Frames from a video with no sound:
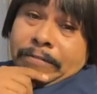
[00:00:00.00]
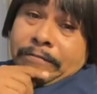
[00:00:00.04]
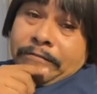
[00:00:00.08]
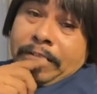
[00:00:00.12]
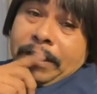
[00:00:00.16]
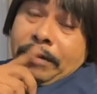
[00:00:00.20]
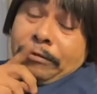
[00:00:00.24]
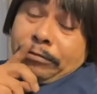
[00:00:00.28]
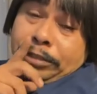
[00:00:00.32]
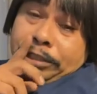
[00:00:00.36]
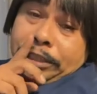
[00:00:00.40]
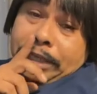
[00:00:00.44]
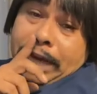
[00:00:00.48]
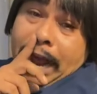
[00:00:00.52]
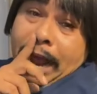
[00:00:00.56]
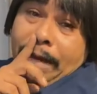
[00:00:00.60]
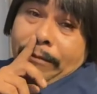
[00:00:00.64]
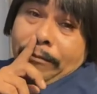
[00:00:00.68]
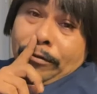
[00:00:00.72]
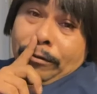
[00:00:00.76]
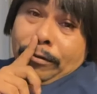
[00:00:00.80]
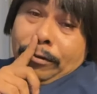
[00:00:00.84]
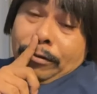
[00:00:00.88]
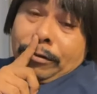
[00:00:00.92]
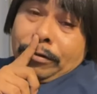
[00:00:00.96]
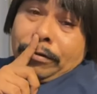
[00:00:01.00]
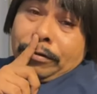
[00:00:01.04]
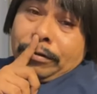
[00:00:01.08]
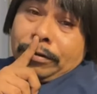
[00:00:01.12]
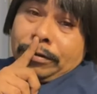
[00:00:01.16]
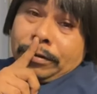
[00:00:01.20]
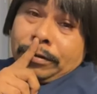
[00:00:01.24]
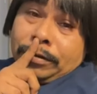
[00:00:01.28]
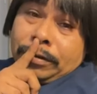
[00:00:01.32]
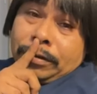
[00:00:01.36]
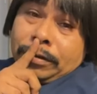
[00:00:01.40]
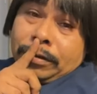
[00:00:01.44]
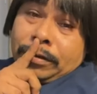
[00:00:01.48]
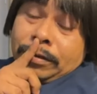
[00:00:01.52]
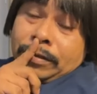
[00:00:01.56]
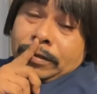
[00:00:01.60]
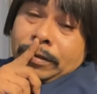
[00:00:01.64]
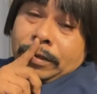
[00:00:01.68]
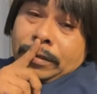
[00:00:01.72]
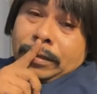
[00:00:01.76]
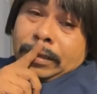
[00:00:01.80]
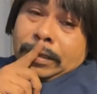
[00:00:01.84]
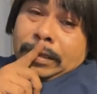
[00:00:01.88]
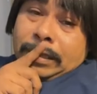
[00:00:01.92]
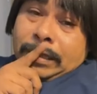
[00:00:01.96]
Fue un chavo
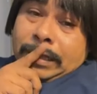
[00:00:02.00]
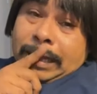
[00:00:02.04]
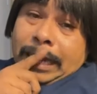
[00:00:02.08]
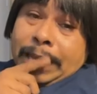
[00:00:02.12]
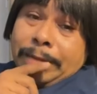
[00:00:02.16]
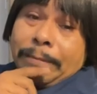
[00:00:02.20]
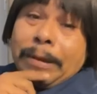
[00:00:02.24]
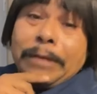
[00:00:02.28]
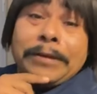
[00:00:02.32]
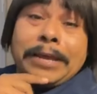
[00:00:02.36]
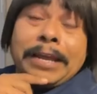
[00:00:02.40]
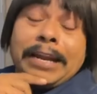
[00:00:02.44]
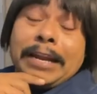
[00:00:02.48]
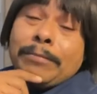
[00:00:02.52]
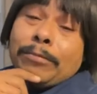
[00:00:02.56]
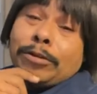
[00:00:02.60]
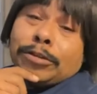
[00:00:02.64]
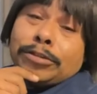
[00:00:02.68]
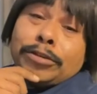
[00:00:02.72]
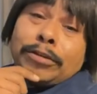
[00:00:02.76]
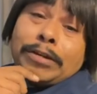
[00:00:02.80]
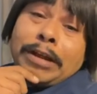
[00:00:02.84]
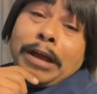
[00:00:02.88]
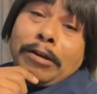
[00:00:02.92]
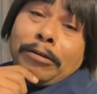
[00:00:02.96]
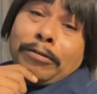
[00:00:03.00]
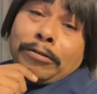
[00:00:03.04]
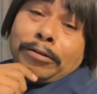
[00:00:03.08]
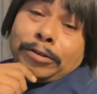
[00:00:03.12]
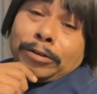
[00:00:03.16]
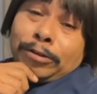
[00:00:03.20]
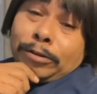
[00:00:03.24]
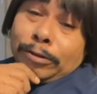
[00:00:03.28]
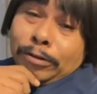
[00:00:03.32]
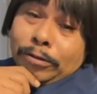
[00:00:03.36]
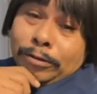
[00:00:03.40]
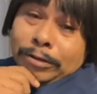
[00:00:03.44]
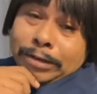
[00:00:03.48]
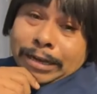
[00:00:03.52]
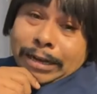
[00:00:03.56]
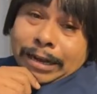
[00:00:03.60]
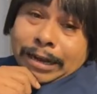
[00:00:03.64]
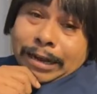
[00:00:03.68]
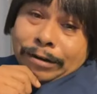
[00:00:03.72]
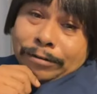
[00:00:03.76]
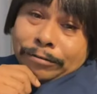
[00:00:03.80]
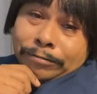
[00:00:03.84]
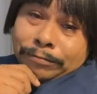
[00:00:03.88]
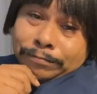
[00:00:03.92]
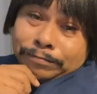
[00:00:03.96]
que iba bien emocionado con todo lo que
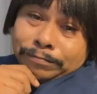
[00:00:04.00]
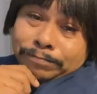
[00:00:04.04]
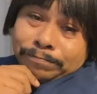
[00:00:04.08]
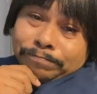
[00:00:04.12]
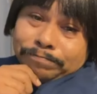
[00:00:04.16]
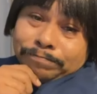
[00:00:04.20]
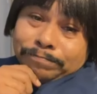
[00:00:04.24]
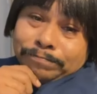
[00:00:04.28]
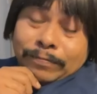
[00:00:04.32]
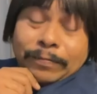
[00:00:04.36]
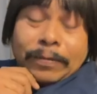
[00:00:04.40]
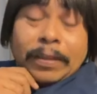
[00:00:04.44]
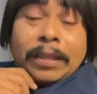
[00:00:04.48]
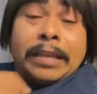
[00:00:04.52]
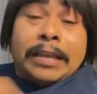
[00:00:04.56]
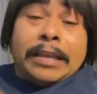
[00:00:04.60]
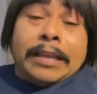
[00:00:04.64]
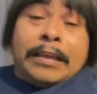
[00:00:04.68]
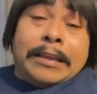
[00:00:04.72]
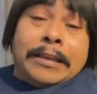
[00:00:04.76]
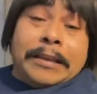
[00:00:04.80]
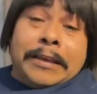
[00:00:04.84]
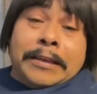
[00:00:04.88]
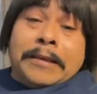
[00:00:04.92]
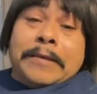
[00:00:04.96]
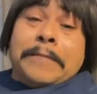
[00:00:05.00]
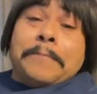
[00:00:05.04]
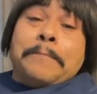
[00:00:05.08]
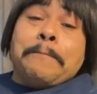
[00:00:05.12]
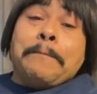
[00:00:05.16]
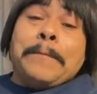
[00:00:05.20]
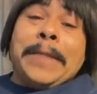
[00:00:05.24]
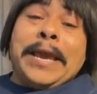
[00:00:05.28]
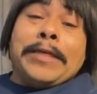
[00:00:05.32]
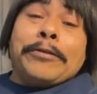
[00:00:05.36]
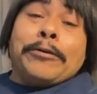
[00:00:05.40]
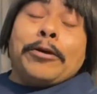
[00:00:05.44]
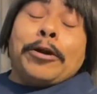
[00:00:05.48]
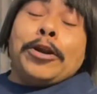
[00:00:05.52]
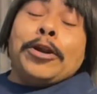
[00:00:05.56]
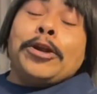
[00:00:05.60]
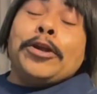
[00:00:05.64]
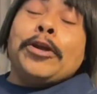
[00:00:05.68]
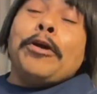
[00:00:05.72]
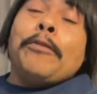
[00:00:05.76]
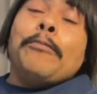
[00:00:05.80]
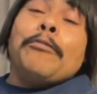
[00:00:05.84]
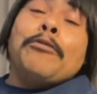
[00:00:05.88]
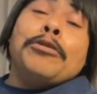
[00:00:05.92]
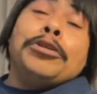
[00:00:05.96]
agarró. Me
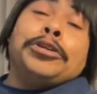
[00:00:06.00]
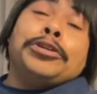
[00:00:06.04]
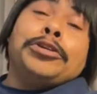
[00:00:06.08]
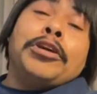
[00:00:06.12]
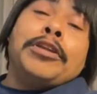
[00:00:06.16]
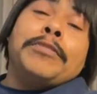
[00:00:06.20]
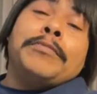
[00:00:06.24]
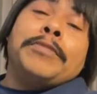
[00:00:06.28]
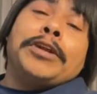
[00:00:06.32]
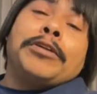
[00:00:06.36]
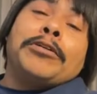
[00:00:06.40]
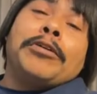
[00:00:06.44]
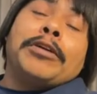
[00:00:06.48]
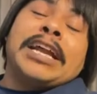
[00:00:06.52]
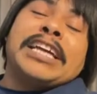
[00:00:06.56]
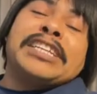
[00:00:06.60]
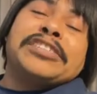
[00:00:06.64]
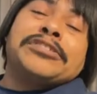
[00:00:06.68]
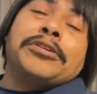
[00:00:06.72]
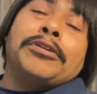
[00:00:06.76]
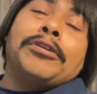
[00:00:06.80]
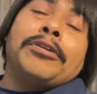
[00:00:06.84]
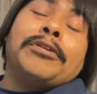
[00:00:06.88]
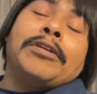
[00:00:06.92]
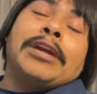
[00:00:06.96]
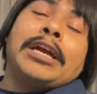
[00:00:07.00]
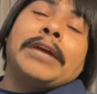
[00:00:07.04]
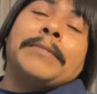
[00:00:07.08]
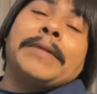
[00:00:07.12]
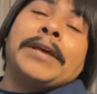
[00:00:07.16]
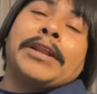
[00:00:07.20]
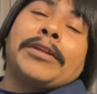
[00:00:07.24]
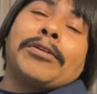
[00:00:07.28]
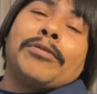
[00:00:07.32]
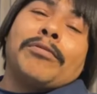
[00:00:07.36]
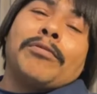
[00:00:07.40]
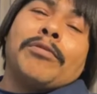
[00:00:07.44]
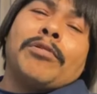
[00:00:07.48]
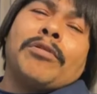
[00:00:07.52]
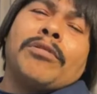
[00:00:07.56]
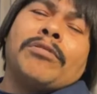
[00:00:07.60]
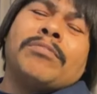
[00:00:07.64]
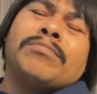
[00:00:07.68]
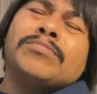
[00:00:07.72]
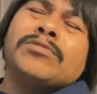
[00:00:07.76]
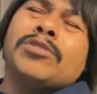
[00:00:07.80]
dolió mucho en mi corazón lo que me robó.